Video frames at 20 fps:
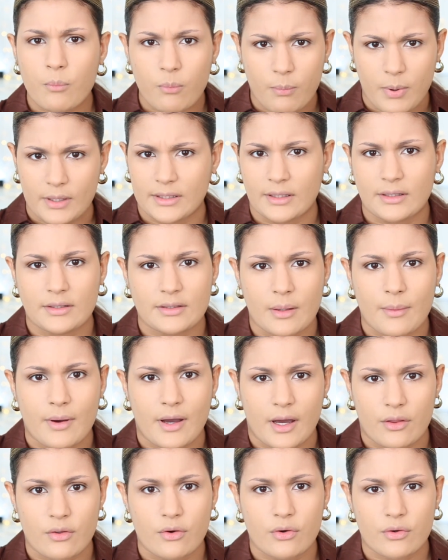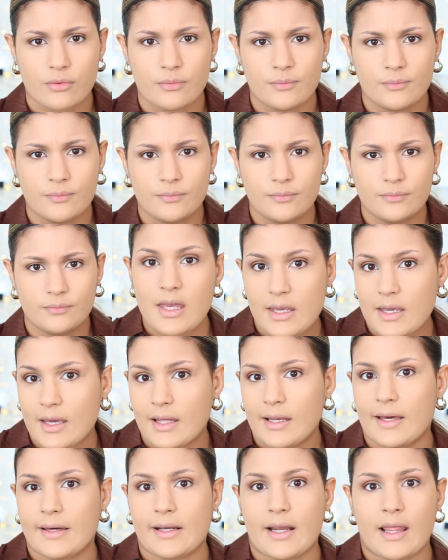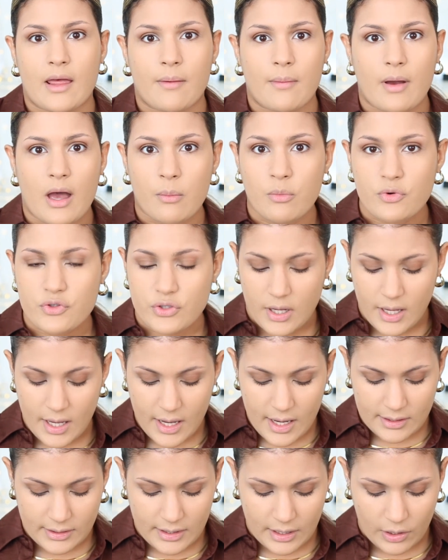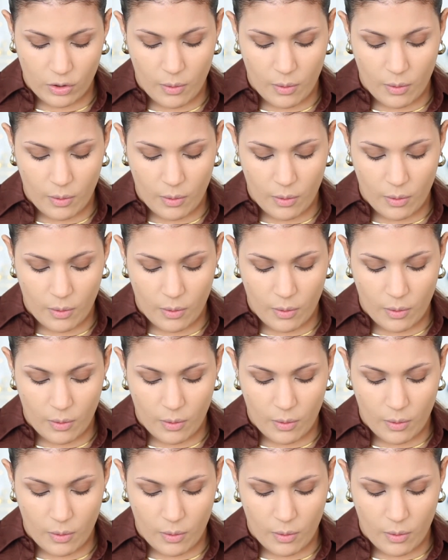bastante trabajador y que él le agradaba a mucha gente,